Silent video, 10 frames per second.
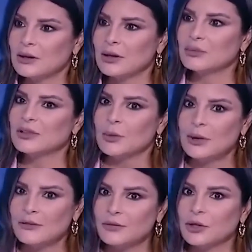نظام
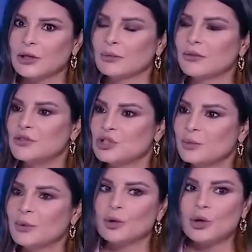توافقي ما في
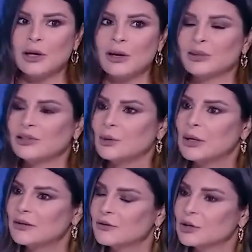شيء بيمرق الا
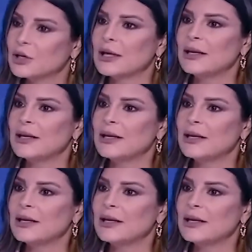بالتوافق